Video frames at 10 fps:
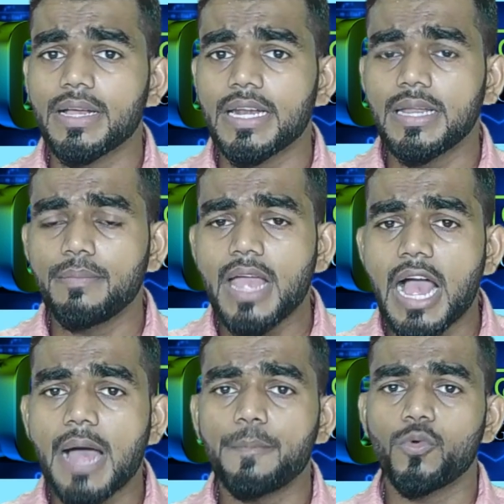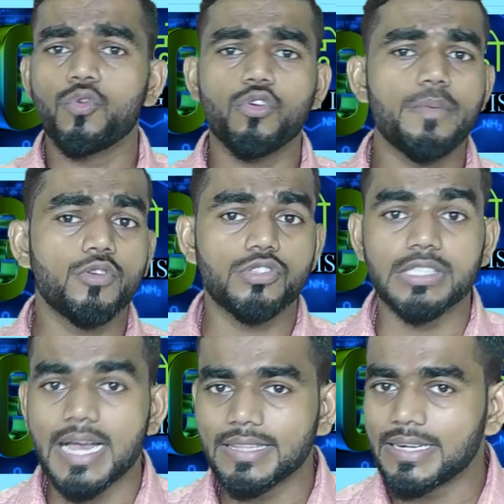करने में आप लोगों को बहुत
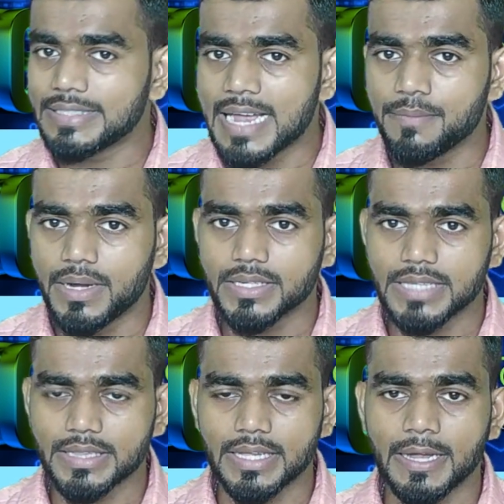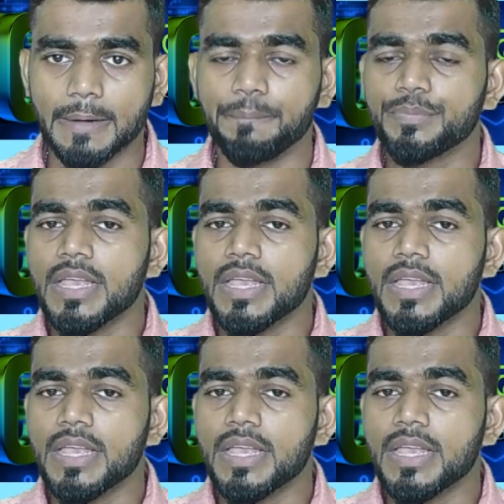ज़्यादा टाइम लग जाता है